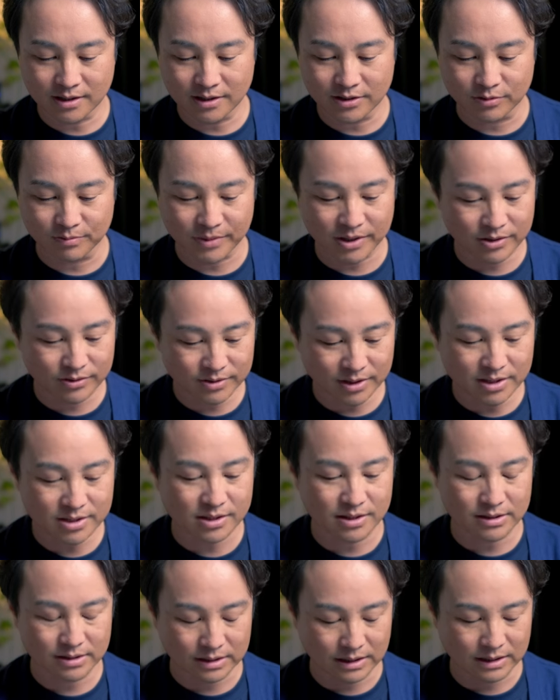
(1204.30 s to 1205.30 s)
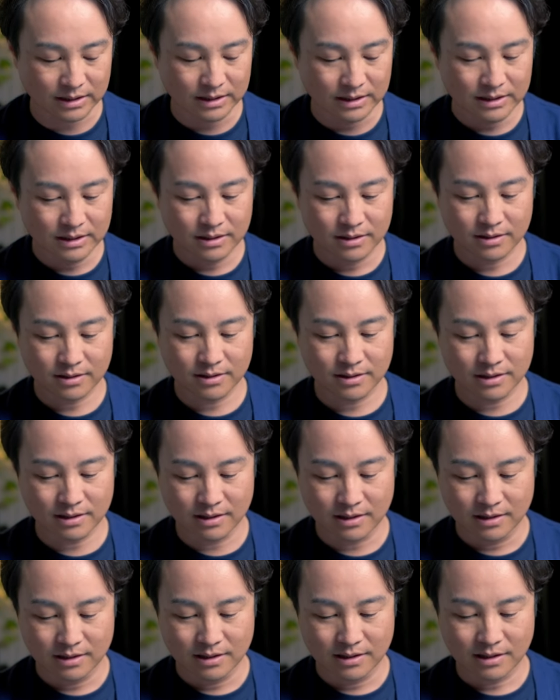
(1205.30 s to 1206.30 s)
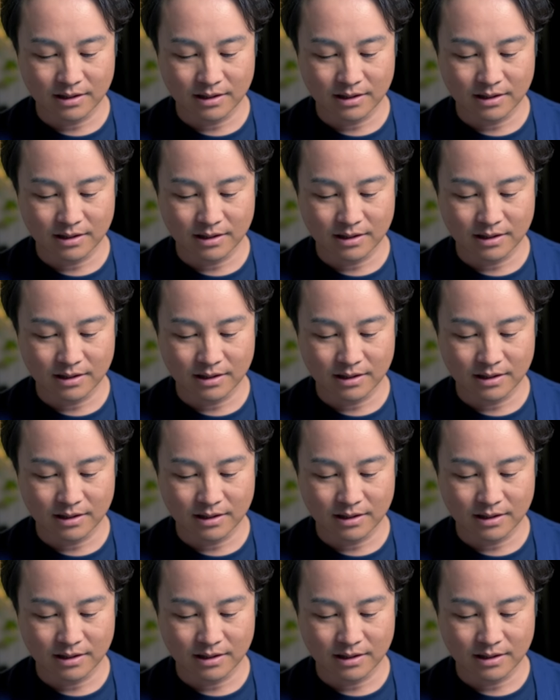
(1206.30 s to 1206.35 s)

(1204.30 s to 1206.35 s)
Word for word: 替えるのめんどくさいじゃないですか。だから、